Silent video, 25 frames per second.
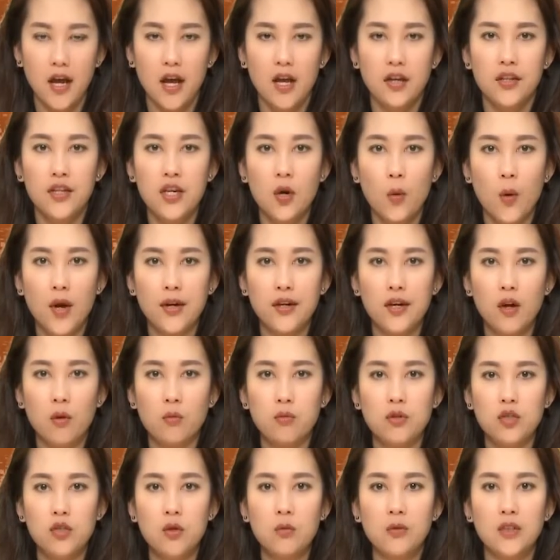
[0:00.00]
nhiều hoạt động
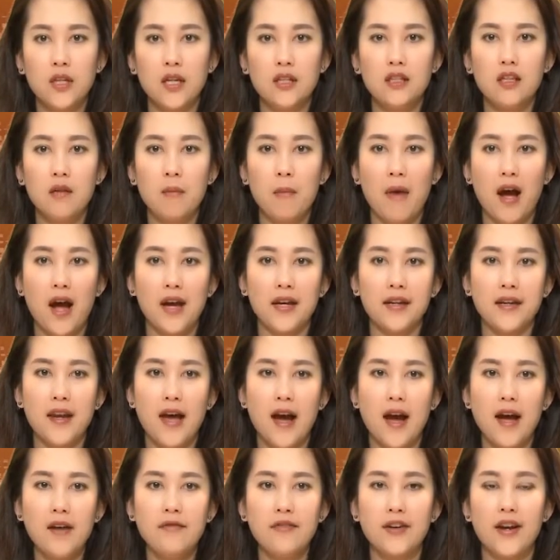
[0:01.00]
xúc tiến thương mại
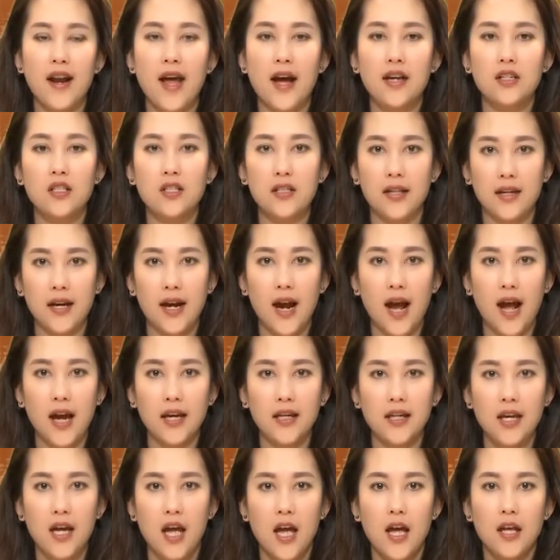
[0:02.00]
đã và đang triển khai
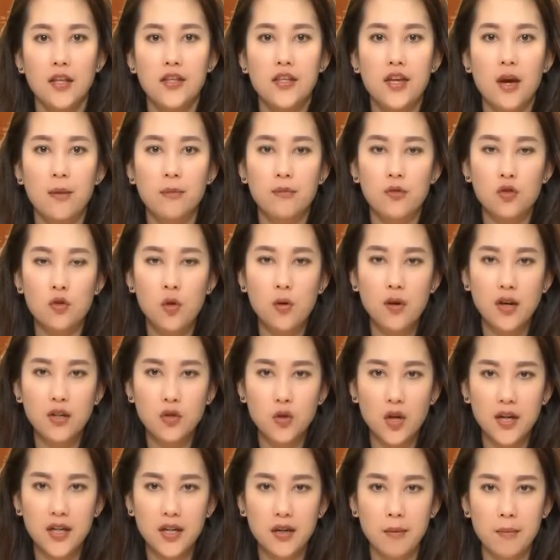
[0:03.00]
nhằm giúp các
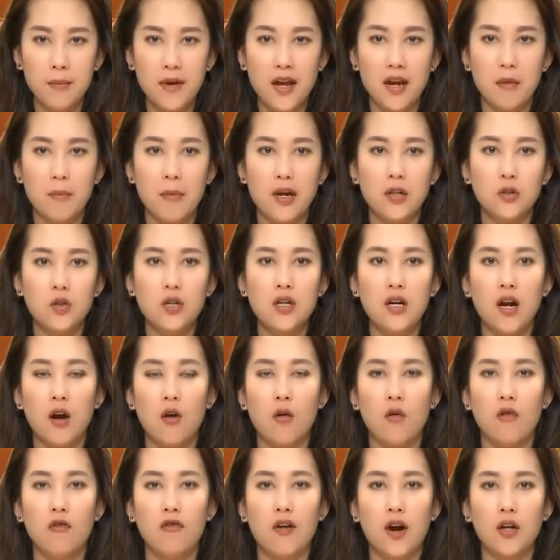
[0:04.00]
doanh nghiệp đẩy mạnh xuất
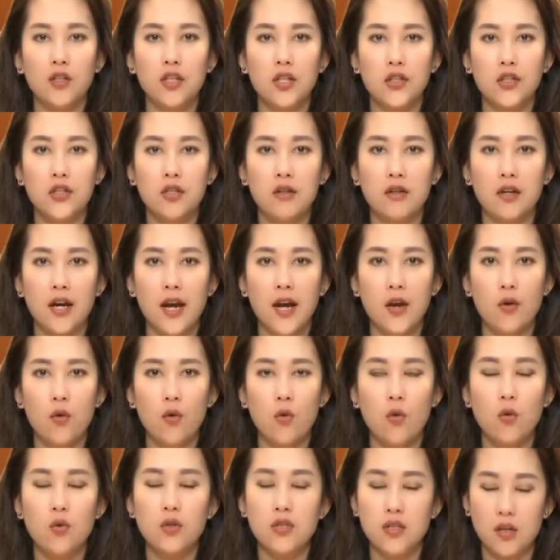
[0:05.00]
khẩu vào thị trường
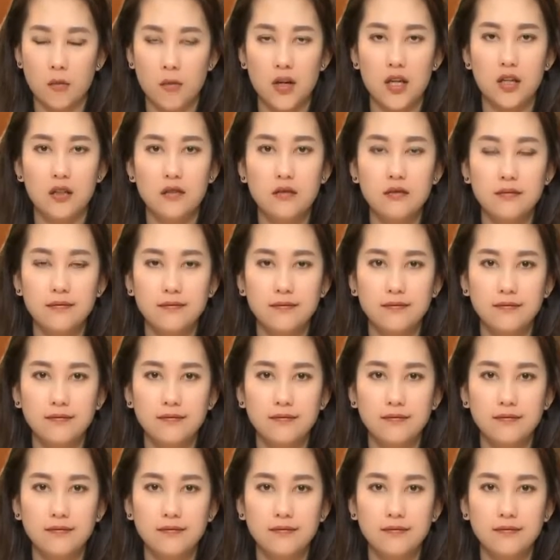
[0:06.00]
EU rộng lớn.